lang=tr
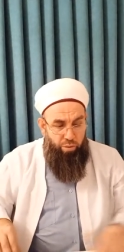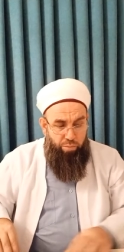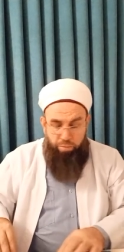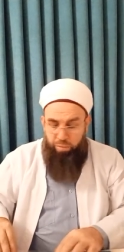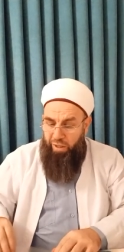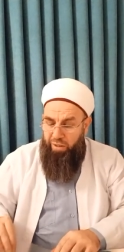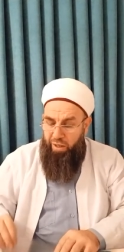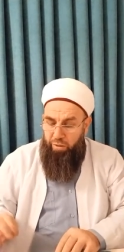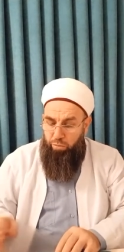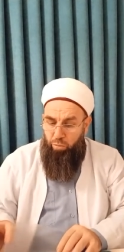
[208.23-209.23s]

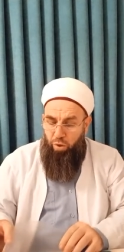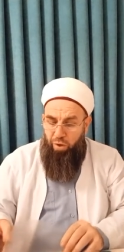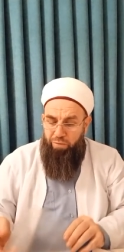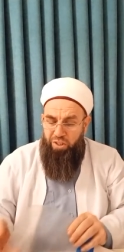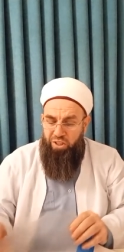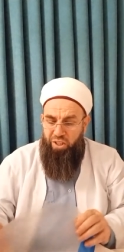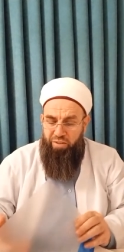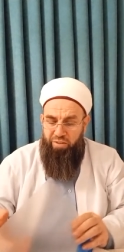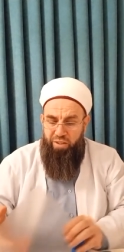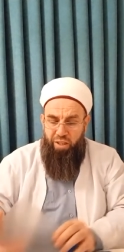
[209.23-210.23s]
Benden bu hafta
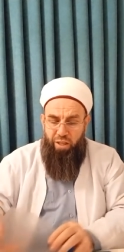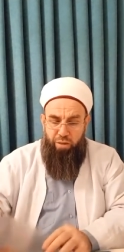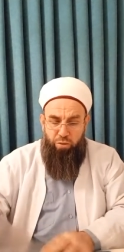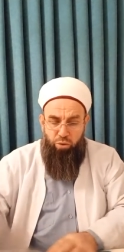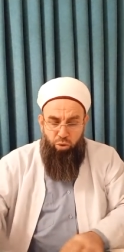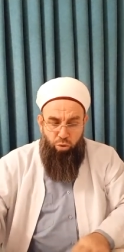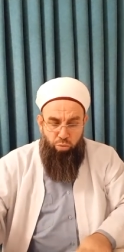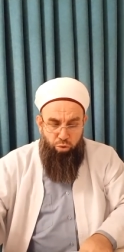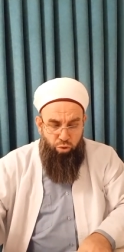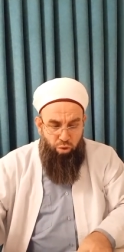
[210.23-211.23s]
içerisinde
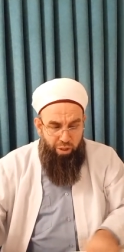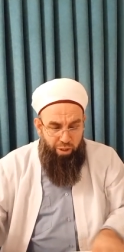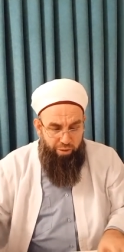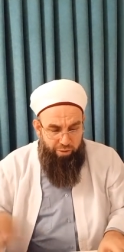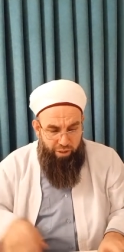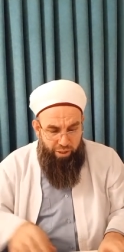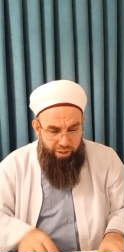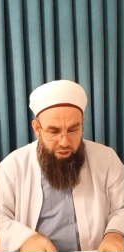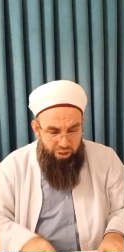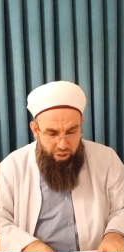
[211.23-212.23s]
4,5 alan
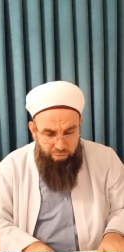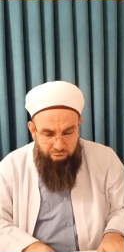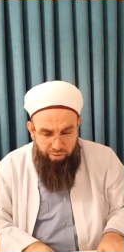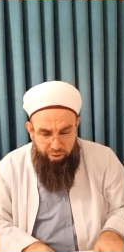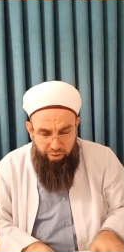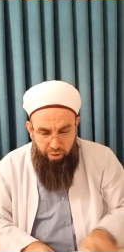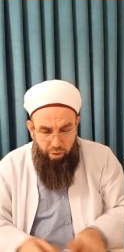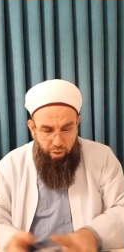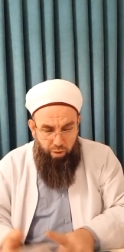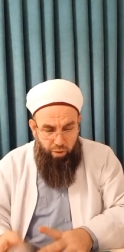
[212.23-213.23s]
kardeşlerimiz var.
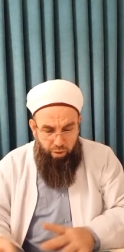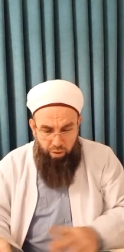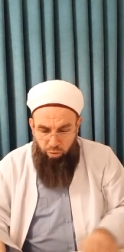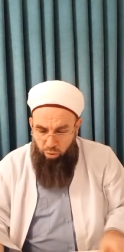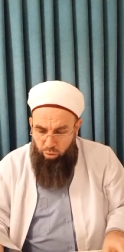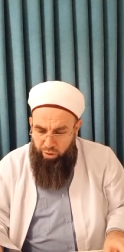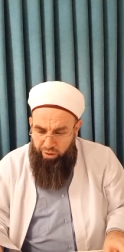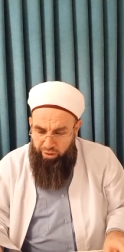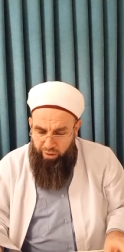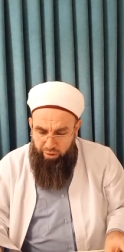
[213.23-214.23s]
Ee,
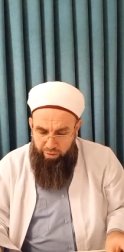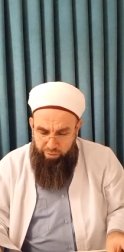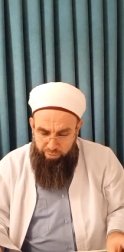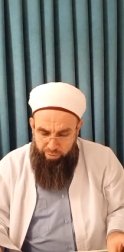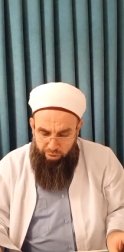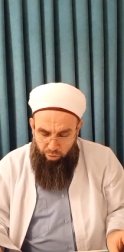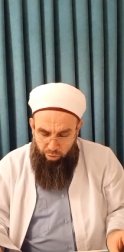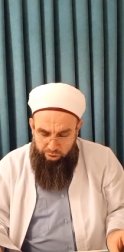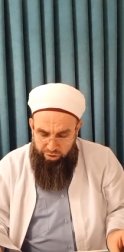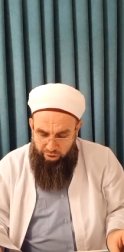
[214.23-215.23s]
onları da ben
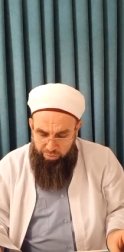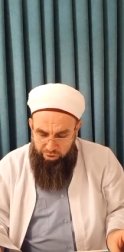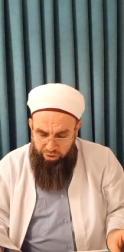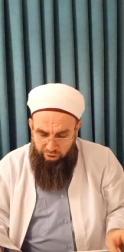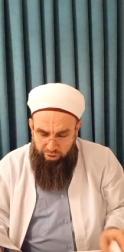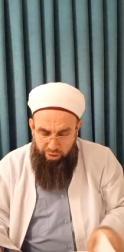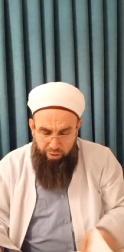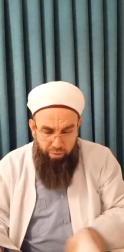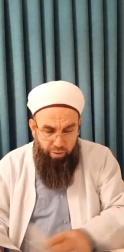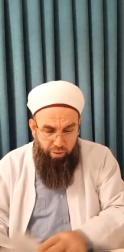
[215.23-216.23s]
okuyacağım inşallah.
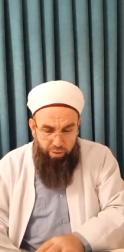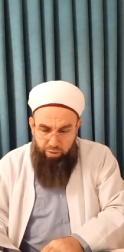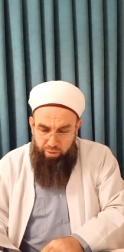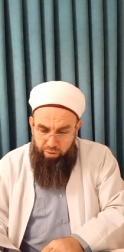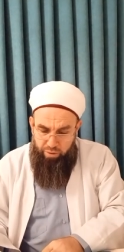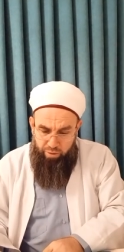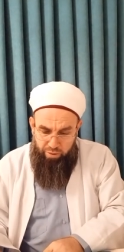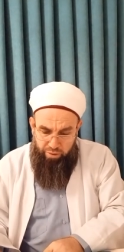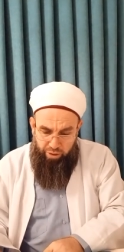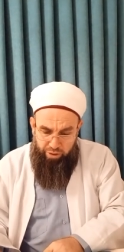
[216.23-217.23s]

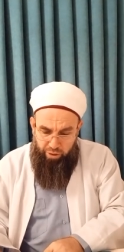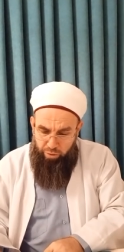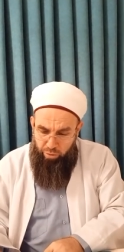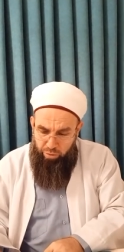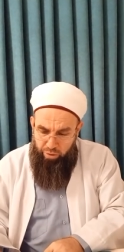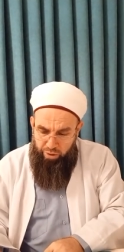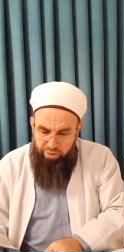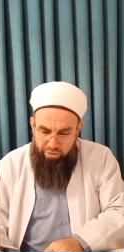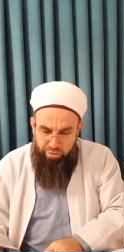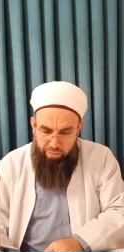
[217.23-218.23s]
Ee, tek tek onların
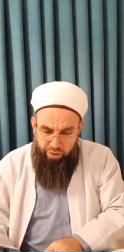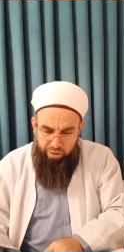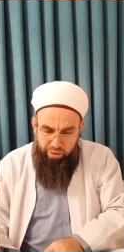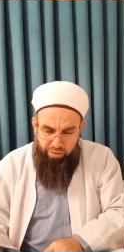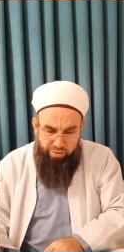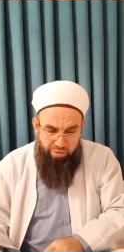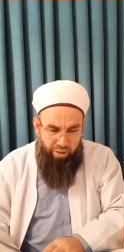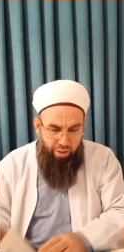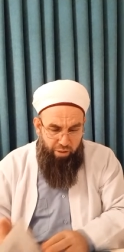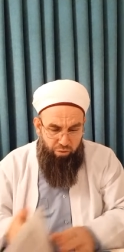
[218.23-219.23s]
isimlerini de
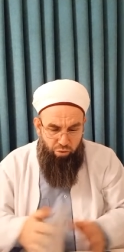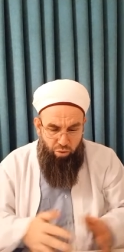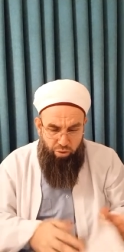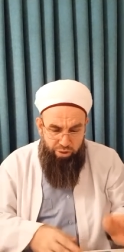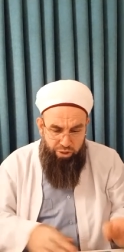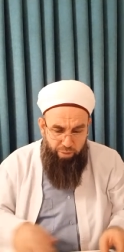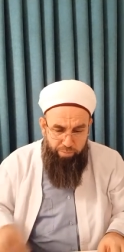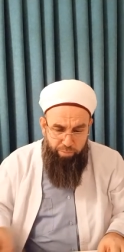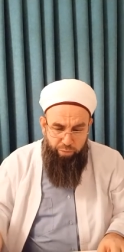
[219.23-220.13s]
sizlere söyleyeceğim.